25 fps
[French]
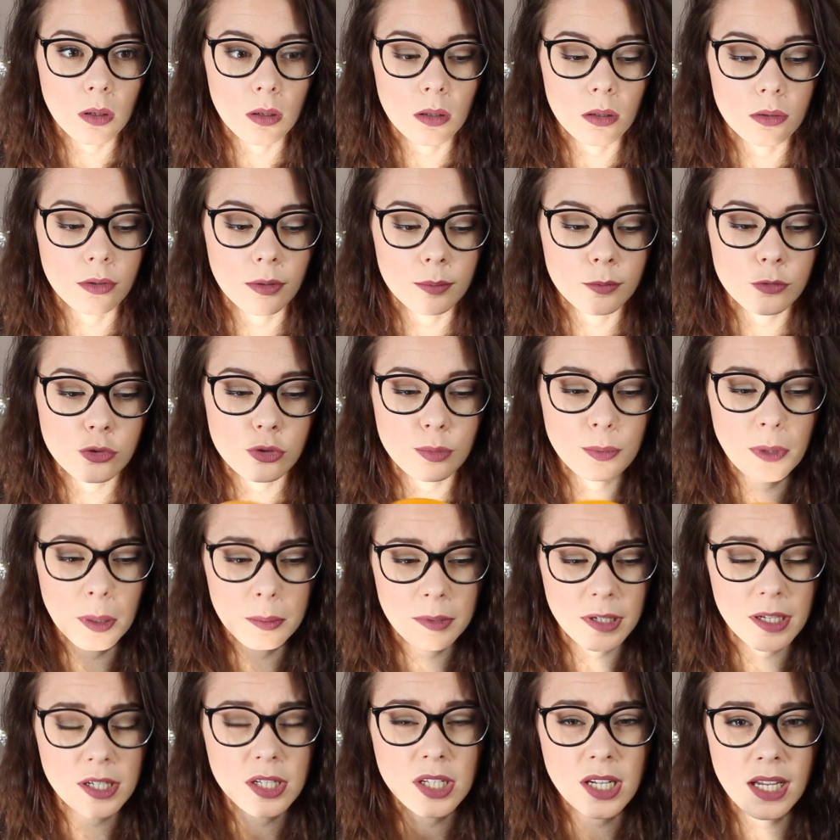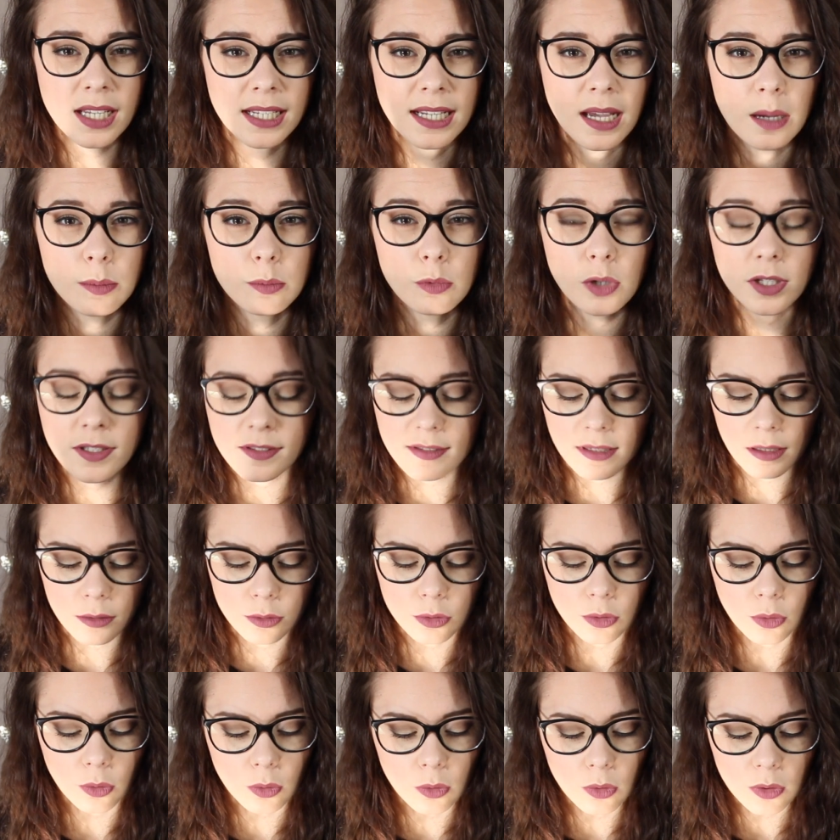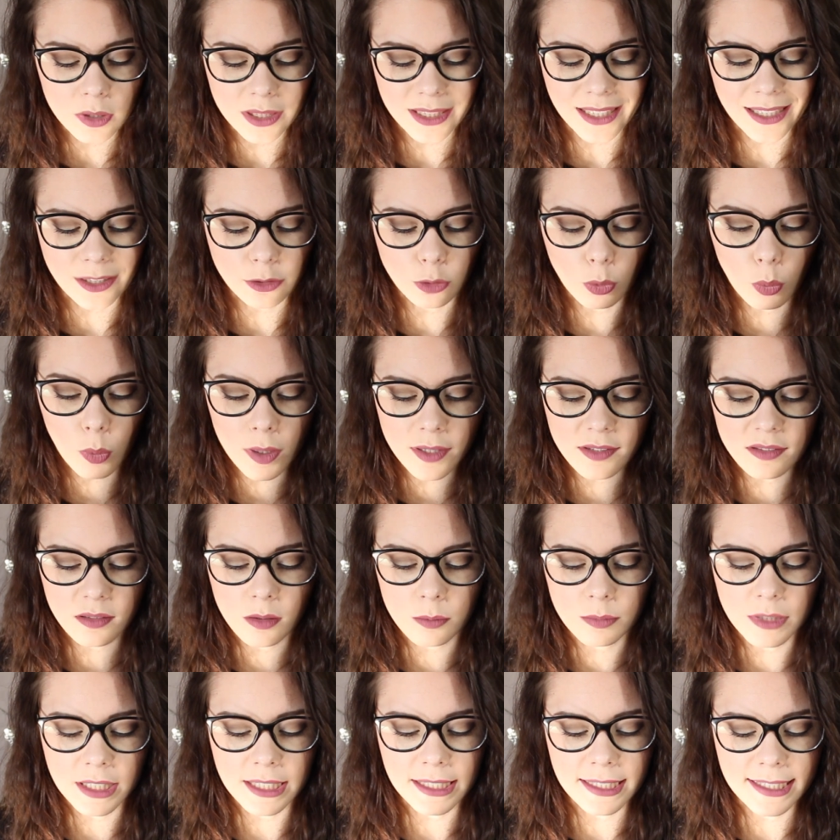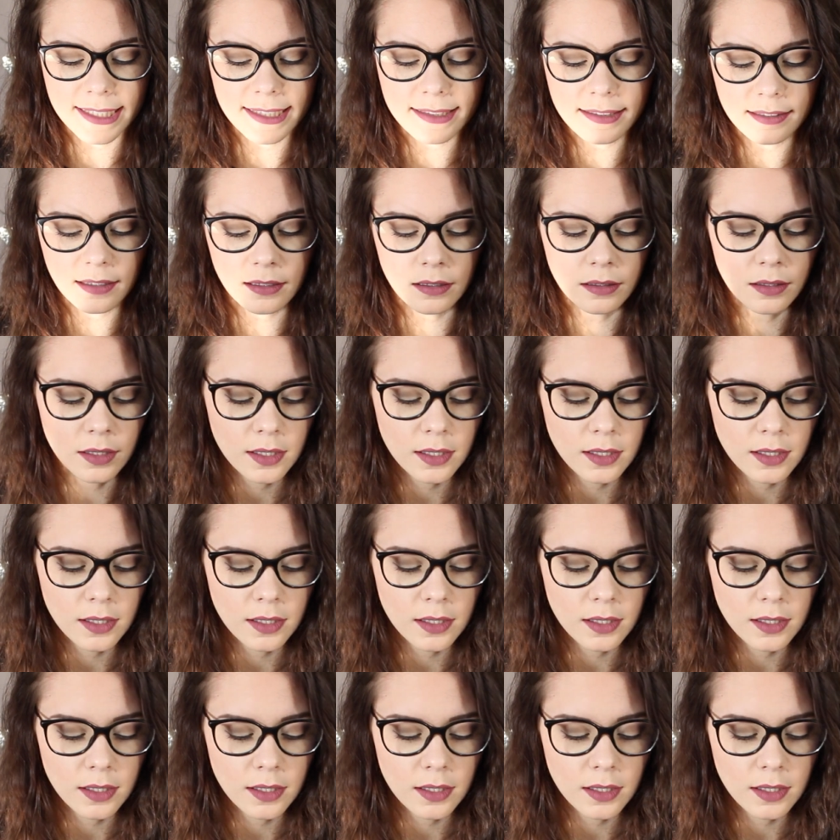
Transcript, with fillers: Euh, dans mon supermarché il est à moins de 5 euros. Il y a 300 ml.